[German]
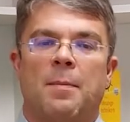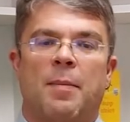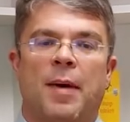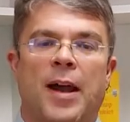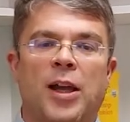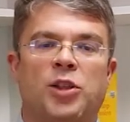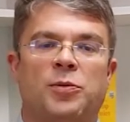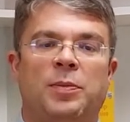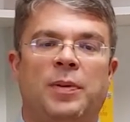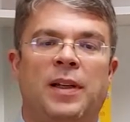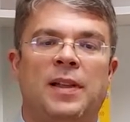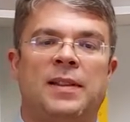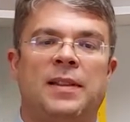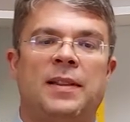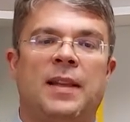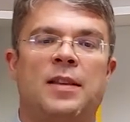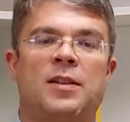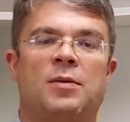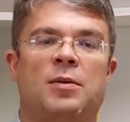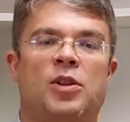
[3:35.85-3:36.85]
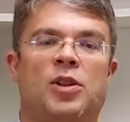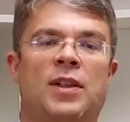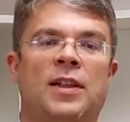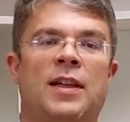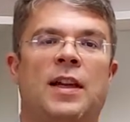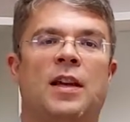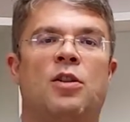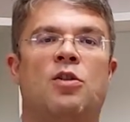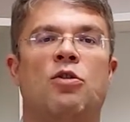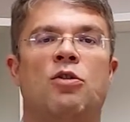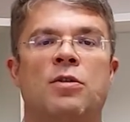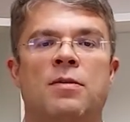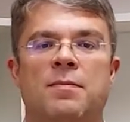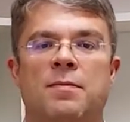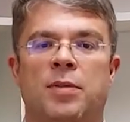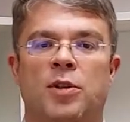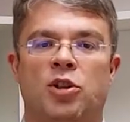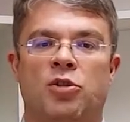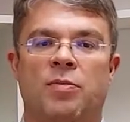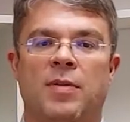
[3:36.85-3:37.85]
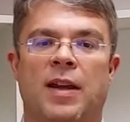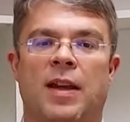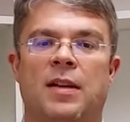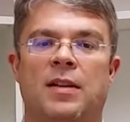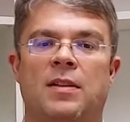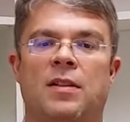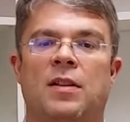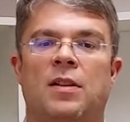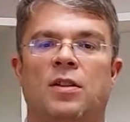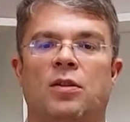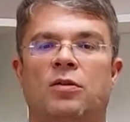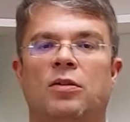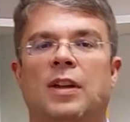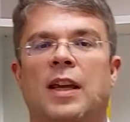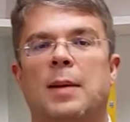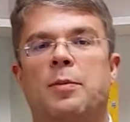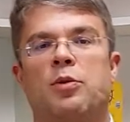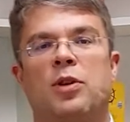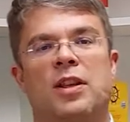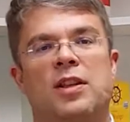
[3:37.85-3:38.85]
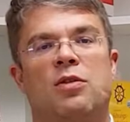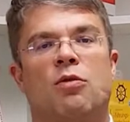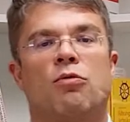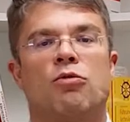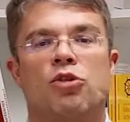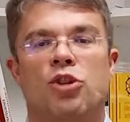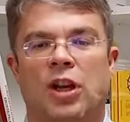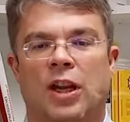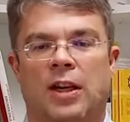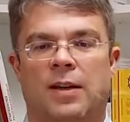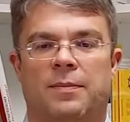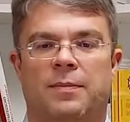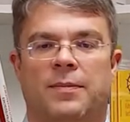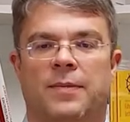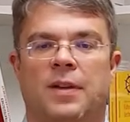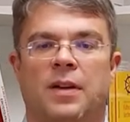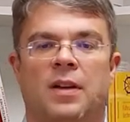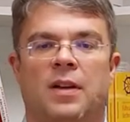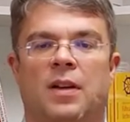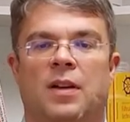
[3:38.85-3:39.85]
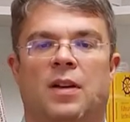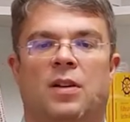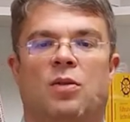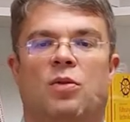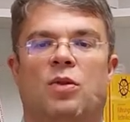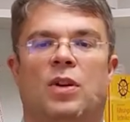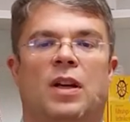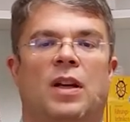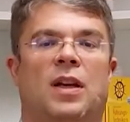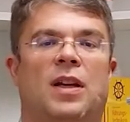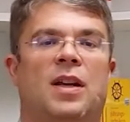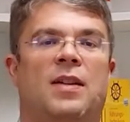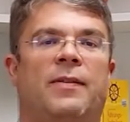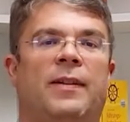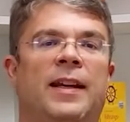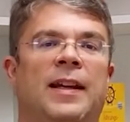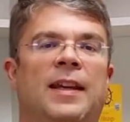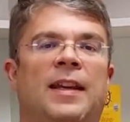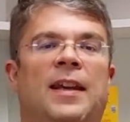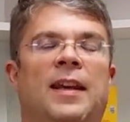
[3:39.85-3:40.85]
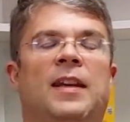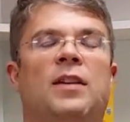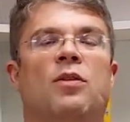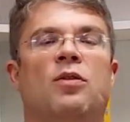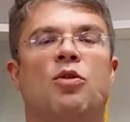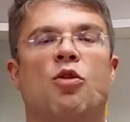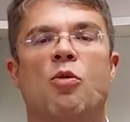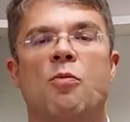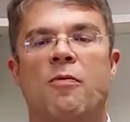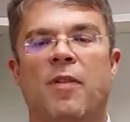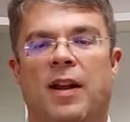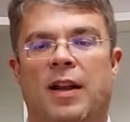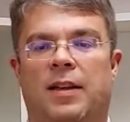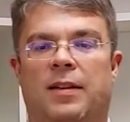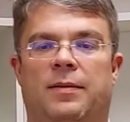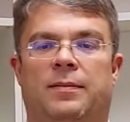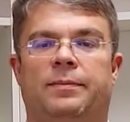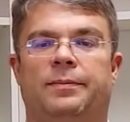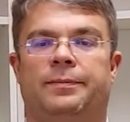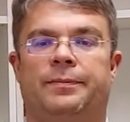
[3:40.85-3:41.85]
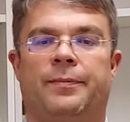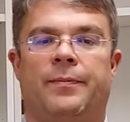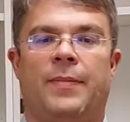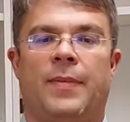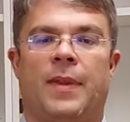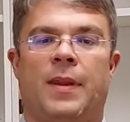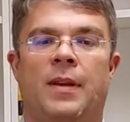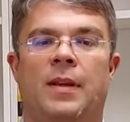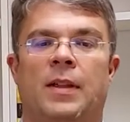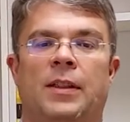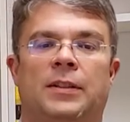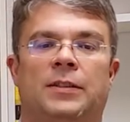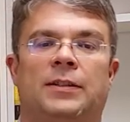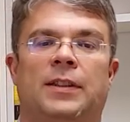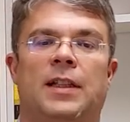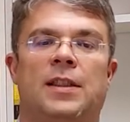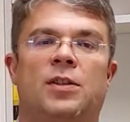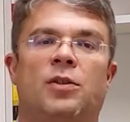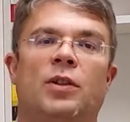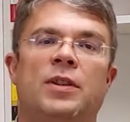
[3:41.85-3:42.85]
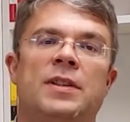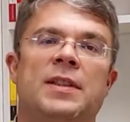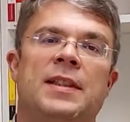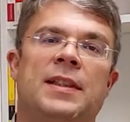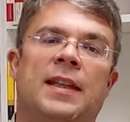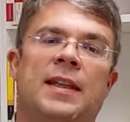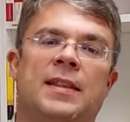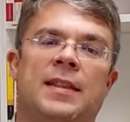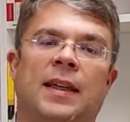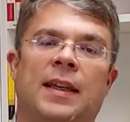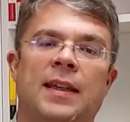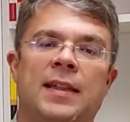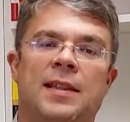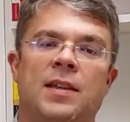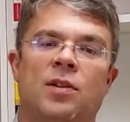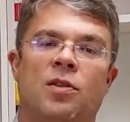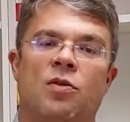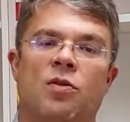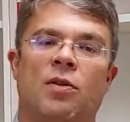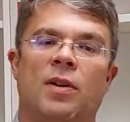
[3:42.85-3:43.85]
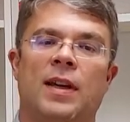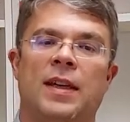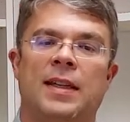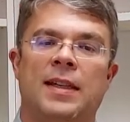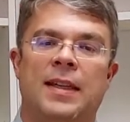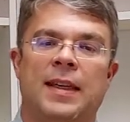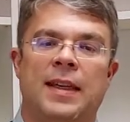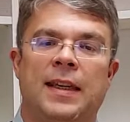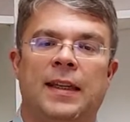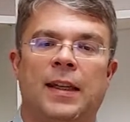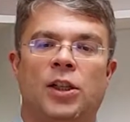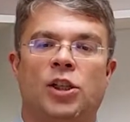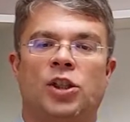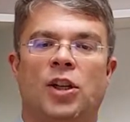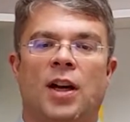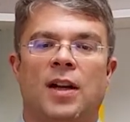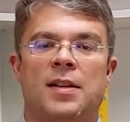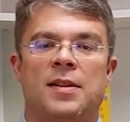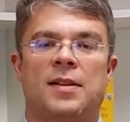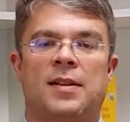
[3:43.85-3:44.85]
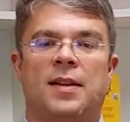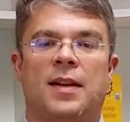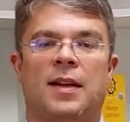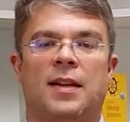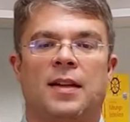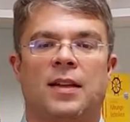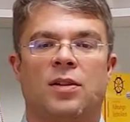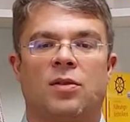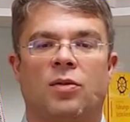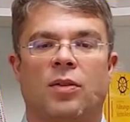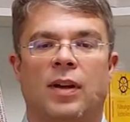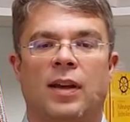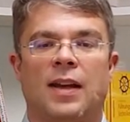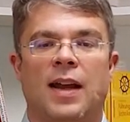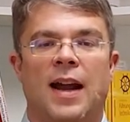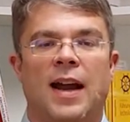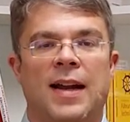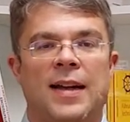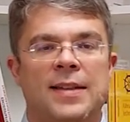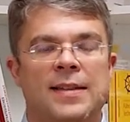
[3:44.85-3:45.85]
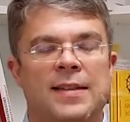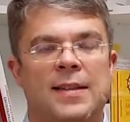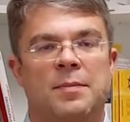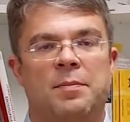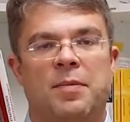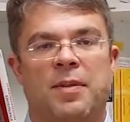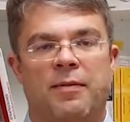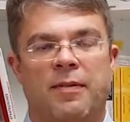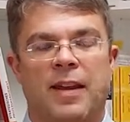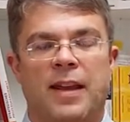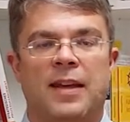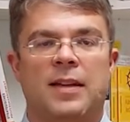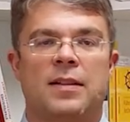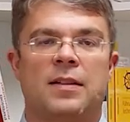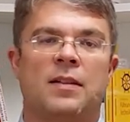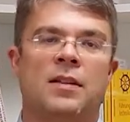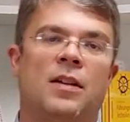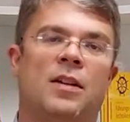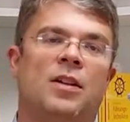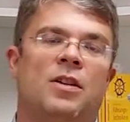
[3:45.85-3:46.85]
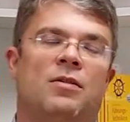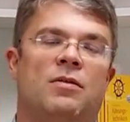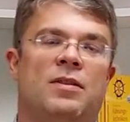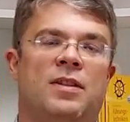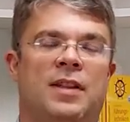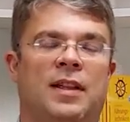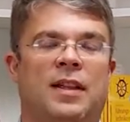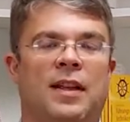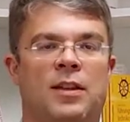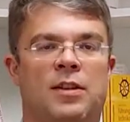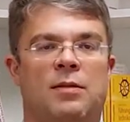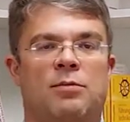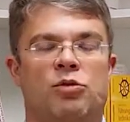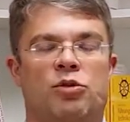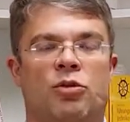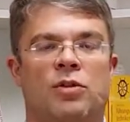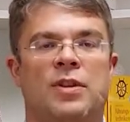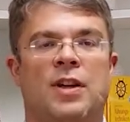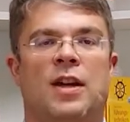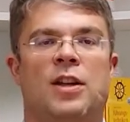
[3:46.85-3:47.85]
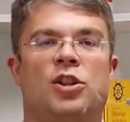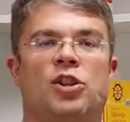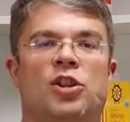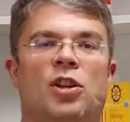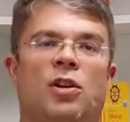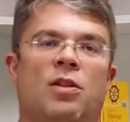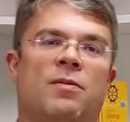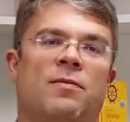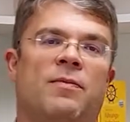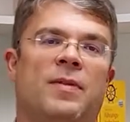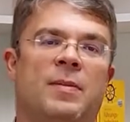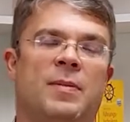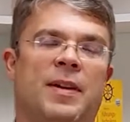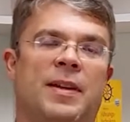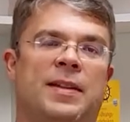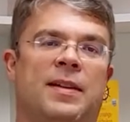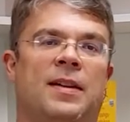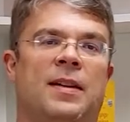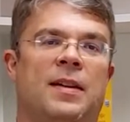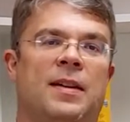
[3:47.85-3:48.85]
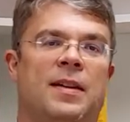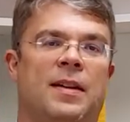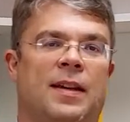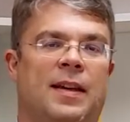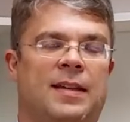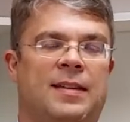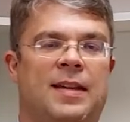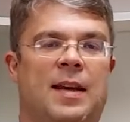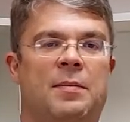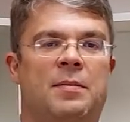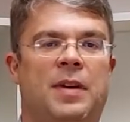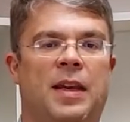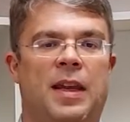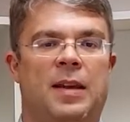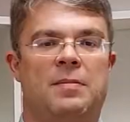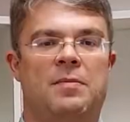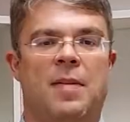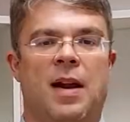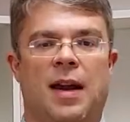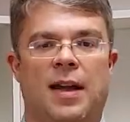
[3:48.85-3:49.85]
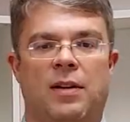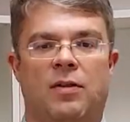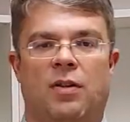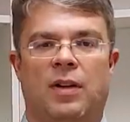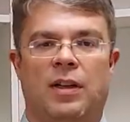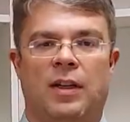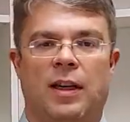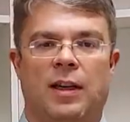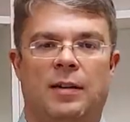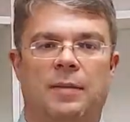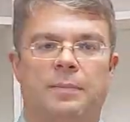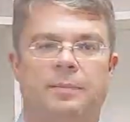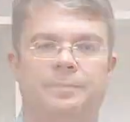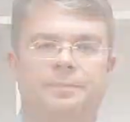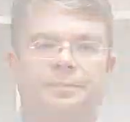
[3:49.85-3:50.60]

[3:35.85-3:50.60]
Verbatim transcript: Beispiele sind dann zum Beispiel hier Kundenbeschwerden und Reputationsschäden oder Qualität und Umwelt. Und dann sollten Sie das Risiko in jeder Schadenskategorie einzeln bewerten und sich dann zum Schluss anschauen, wie man das Gesamt eben einordnet.